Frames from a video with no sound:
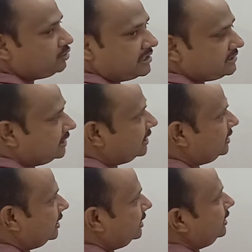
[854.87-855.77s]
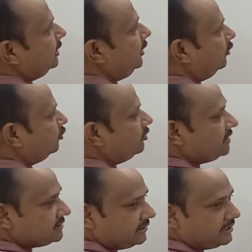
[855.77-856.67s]
टू चार्ज लगा दिया
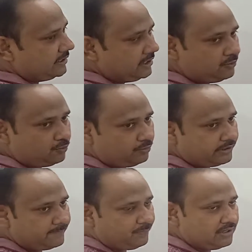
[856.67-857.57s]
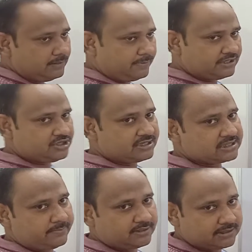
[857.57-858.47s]
इलेक्ट्रॉन की संख्या एक हो गई प्लस
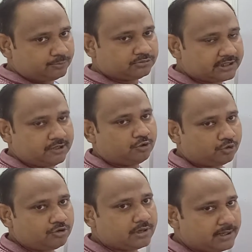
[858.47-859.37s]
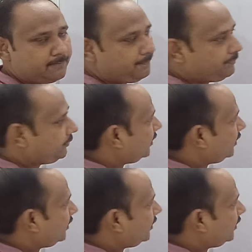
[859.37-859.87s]
चार्ज का मतलब उतना इलेक्ट्रॉन कम